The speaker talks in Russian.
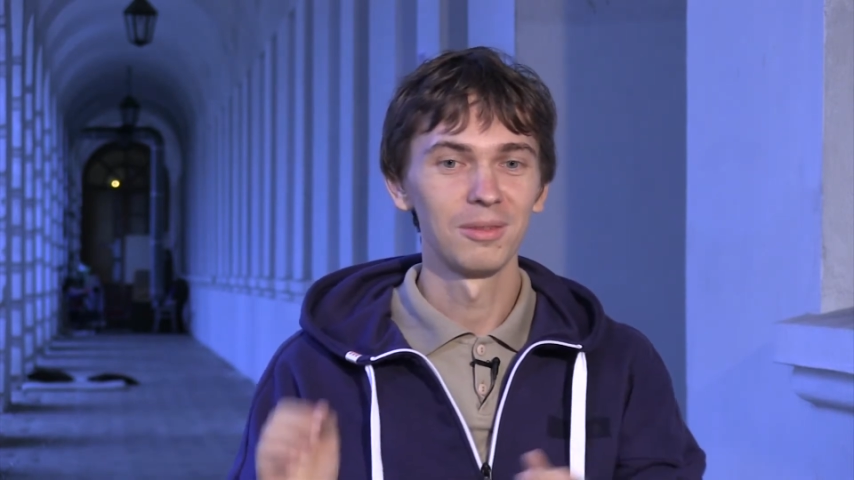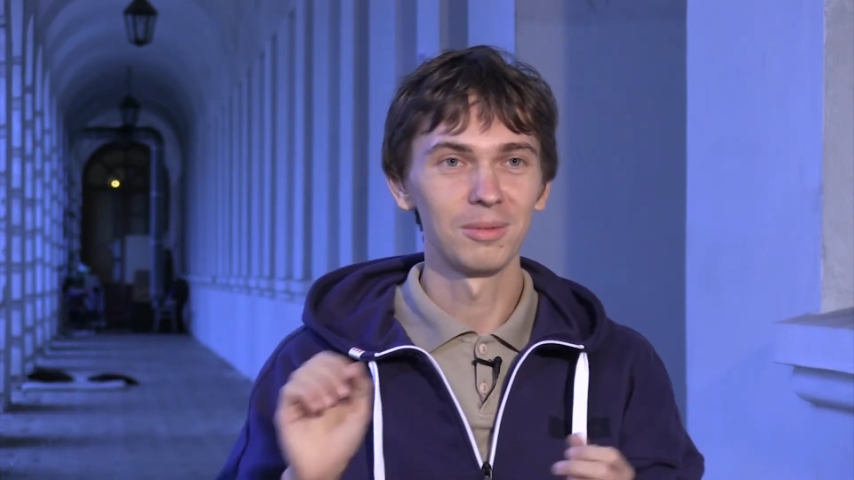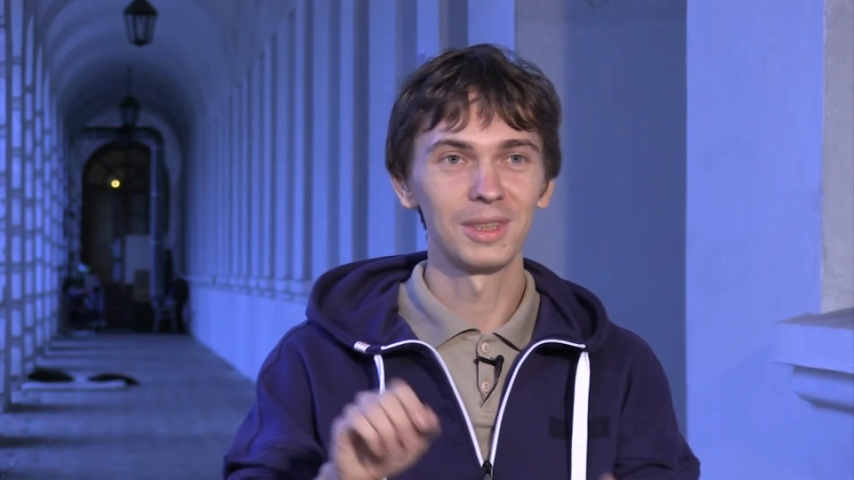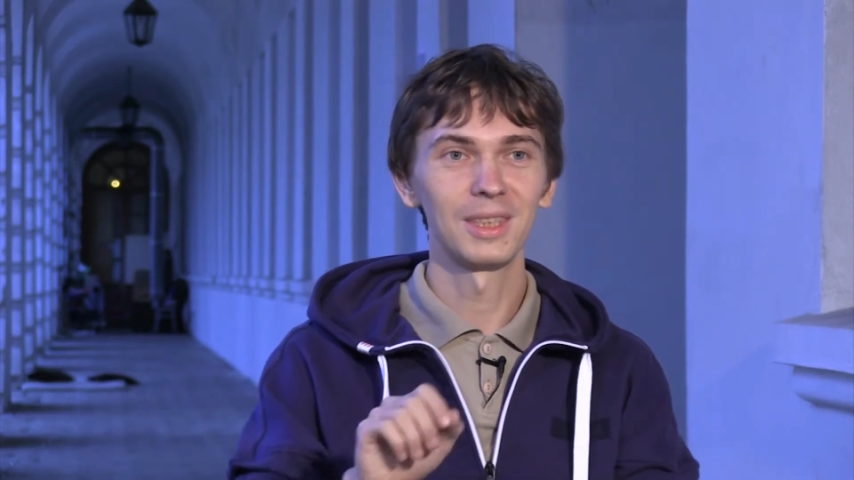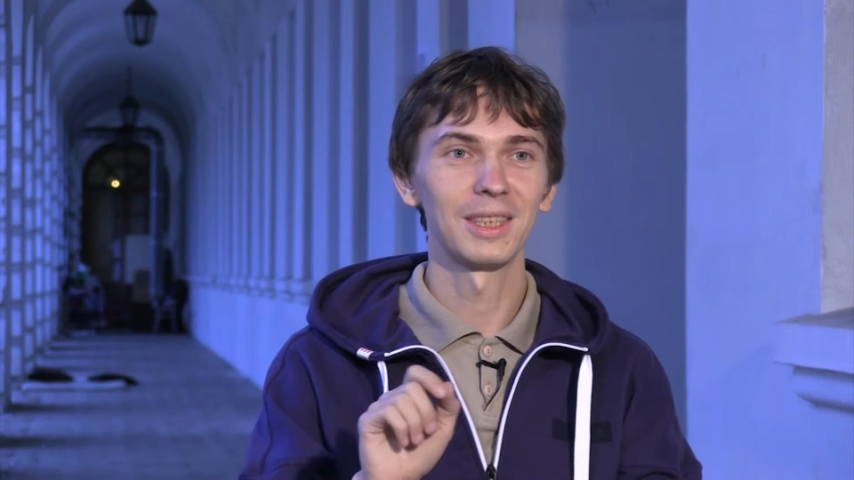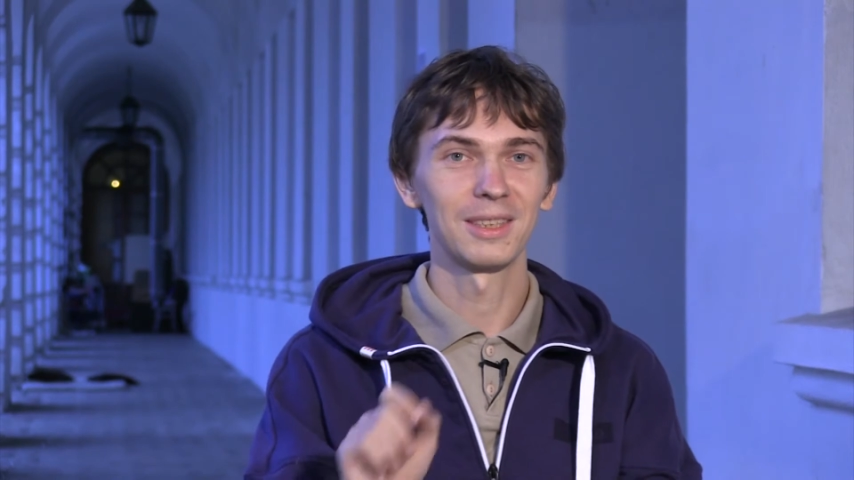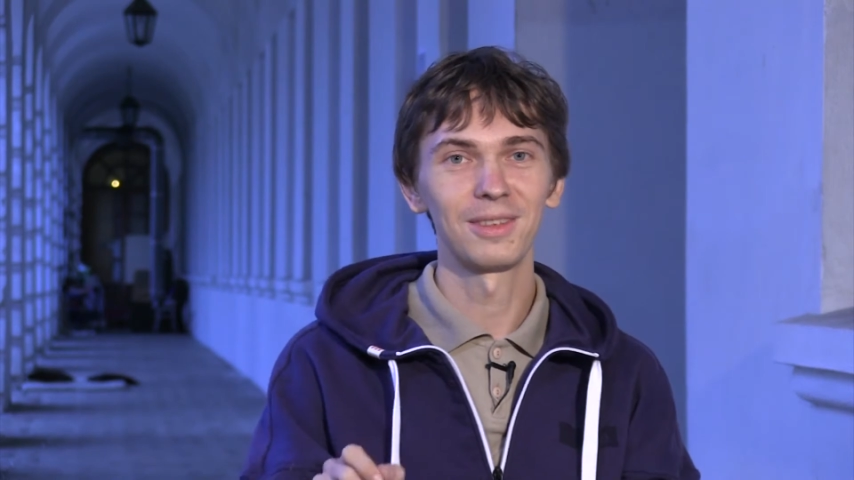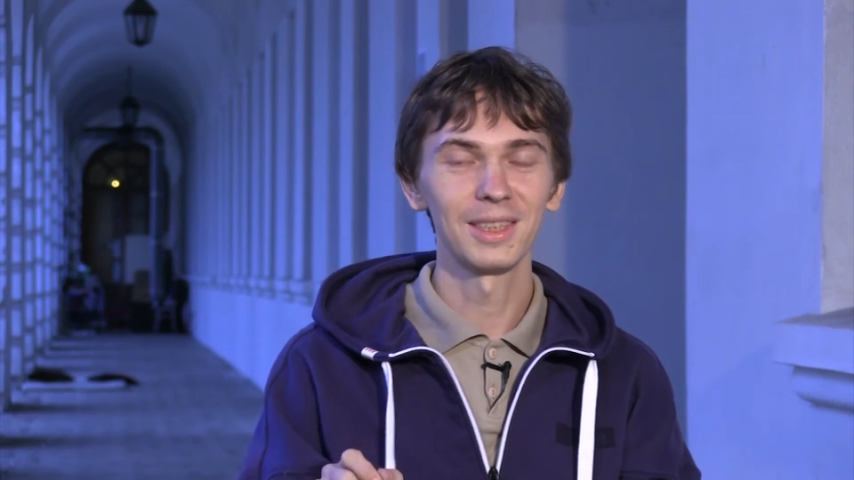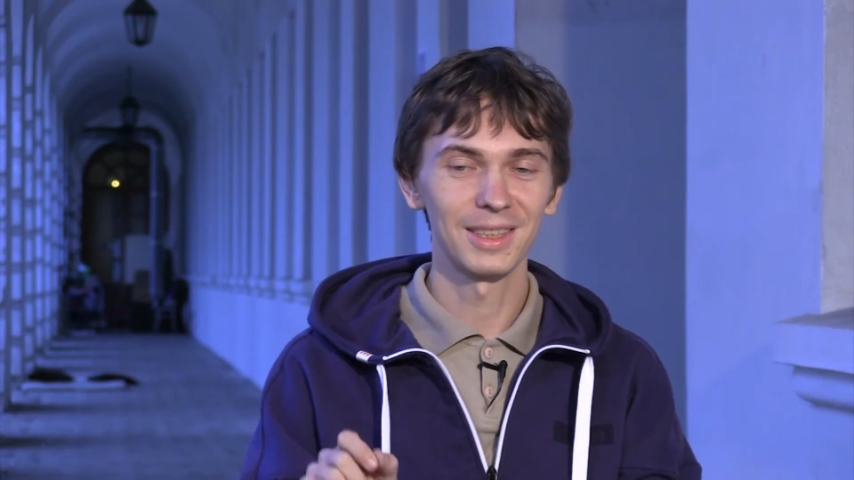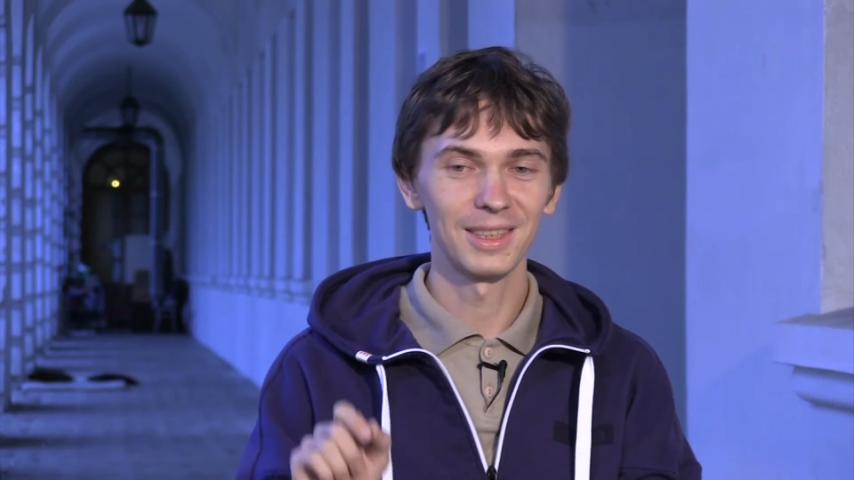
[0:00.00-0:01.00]
найти
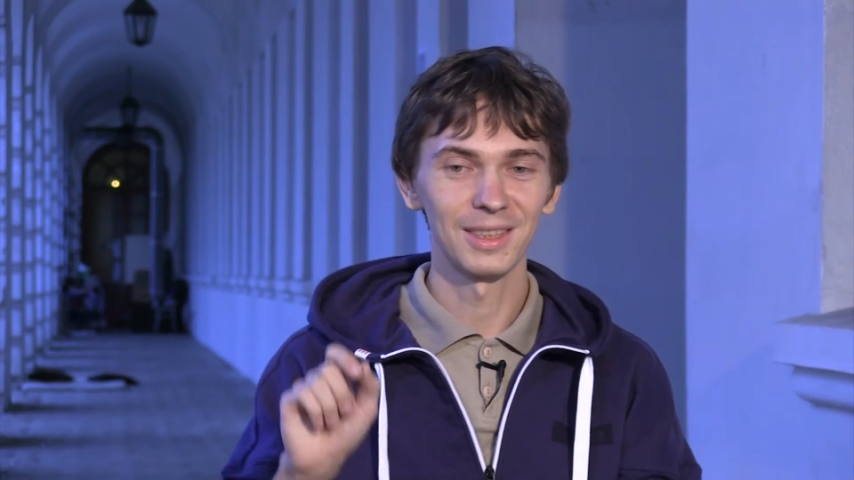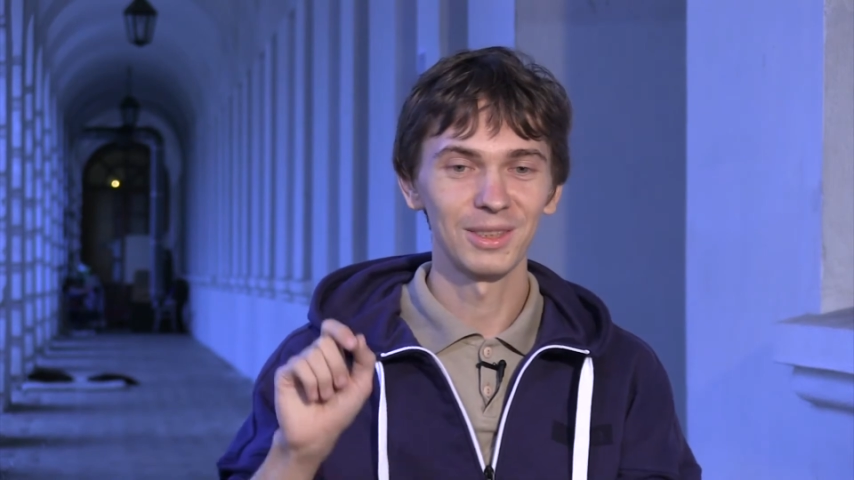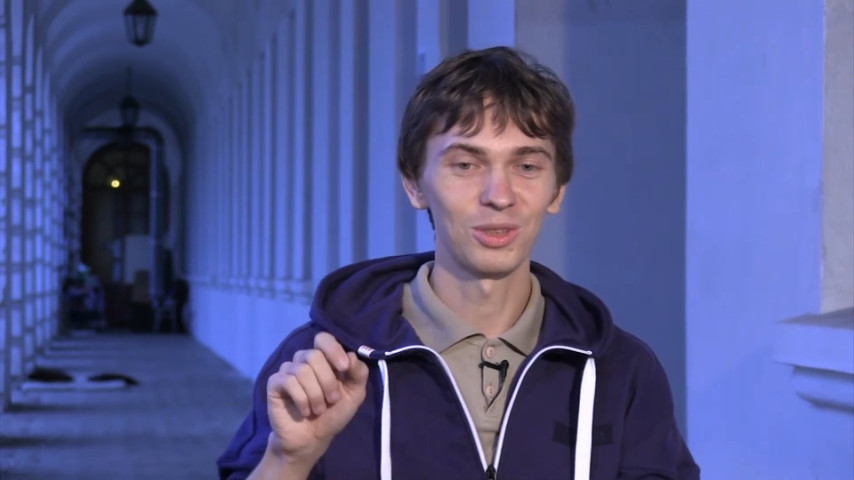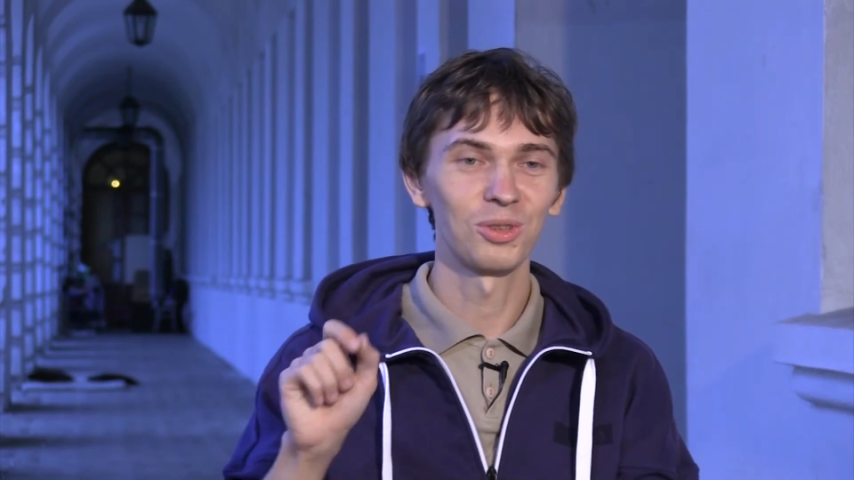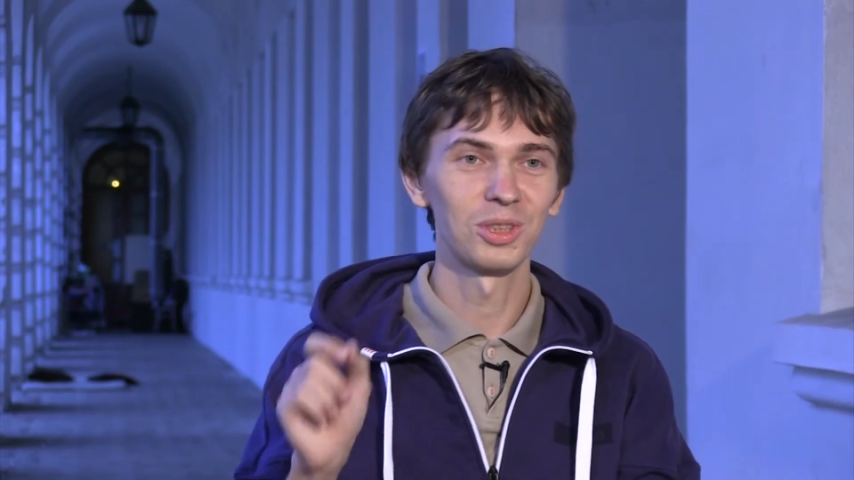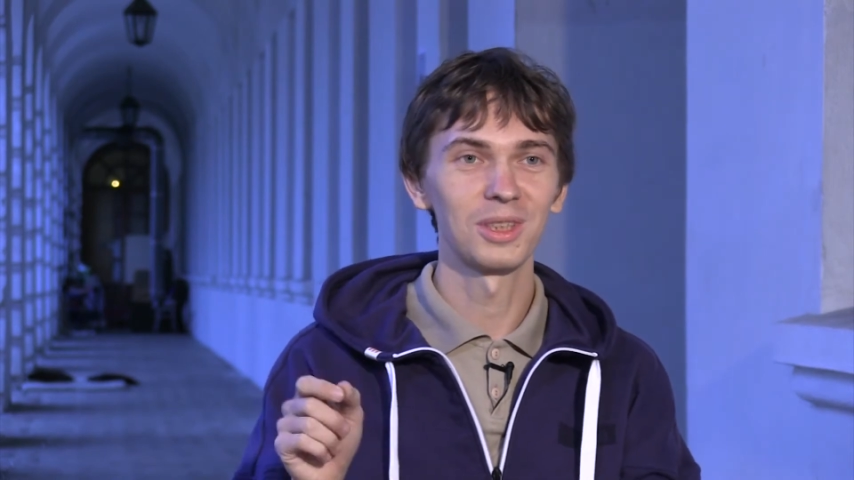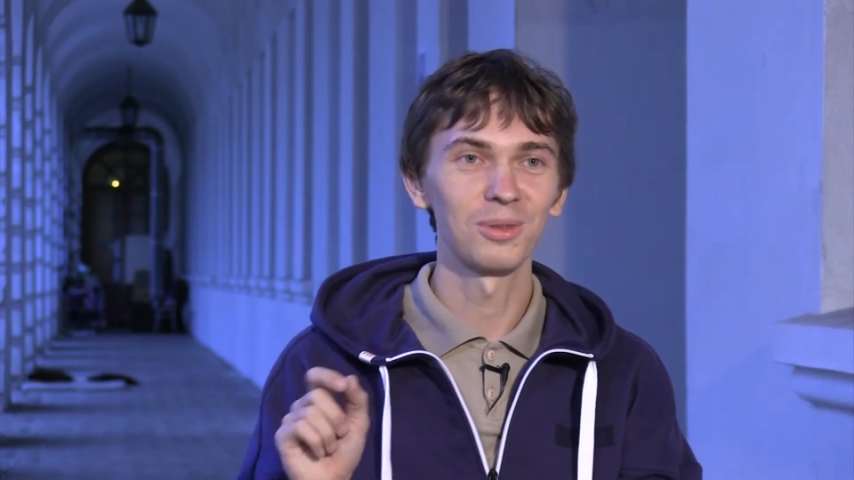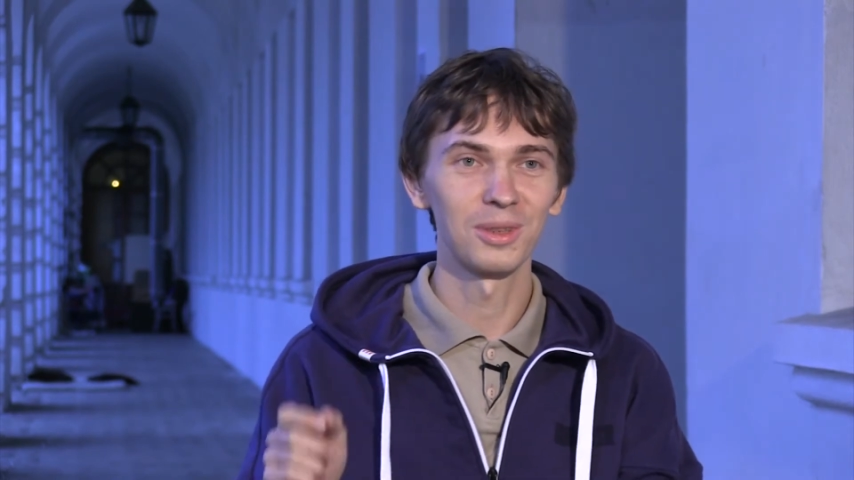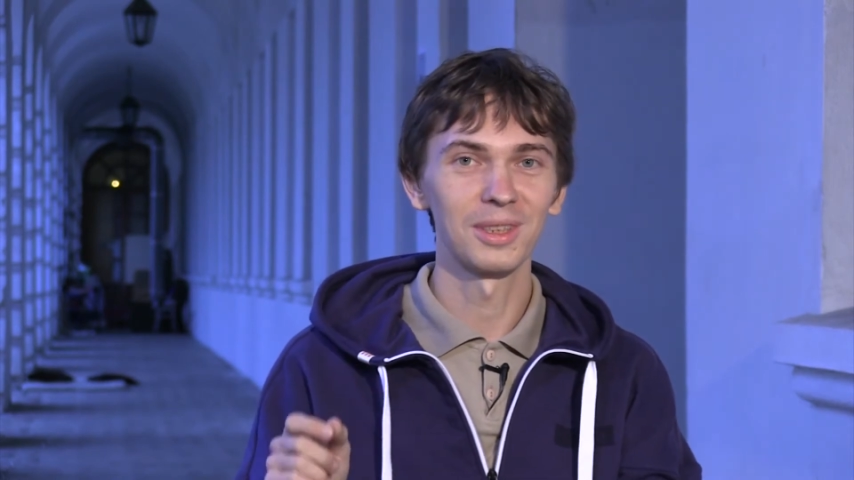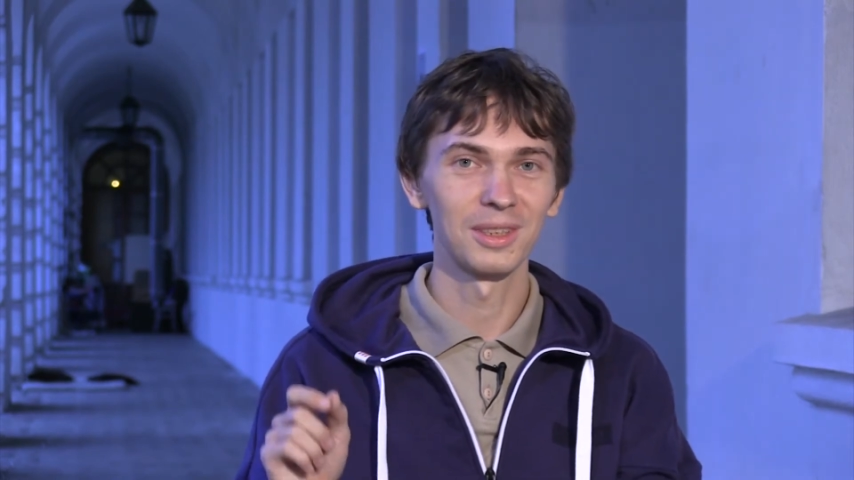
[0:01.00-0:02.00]
ответы, что же
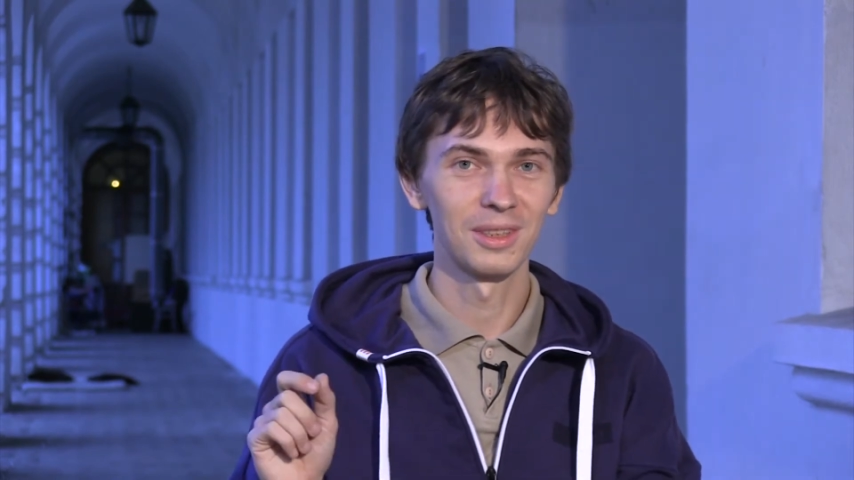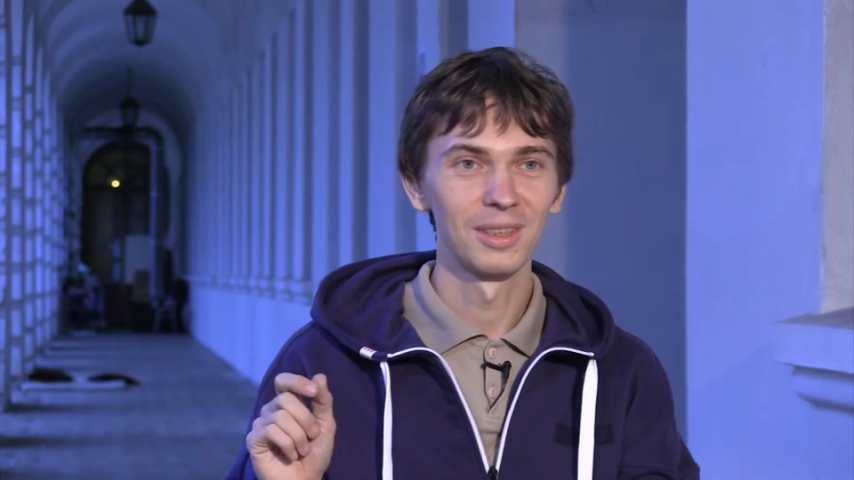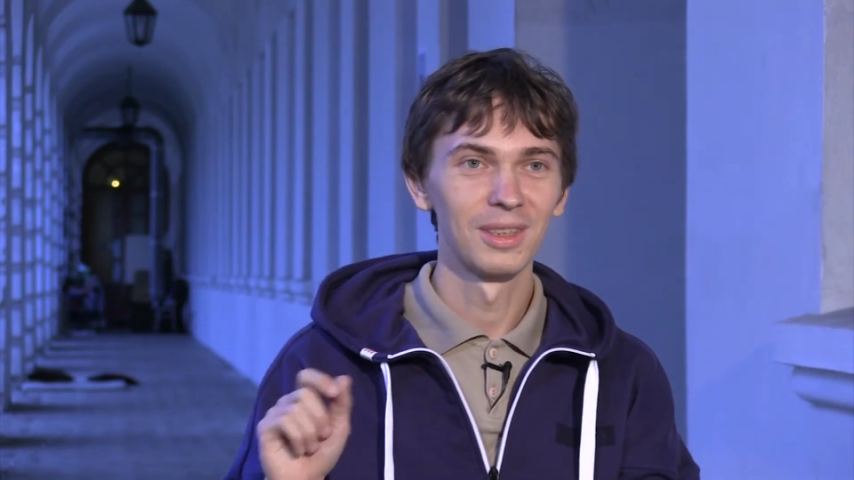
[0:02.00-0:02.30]
такое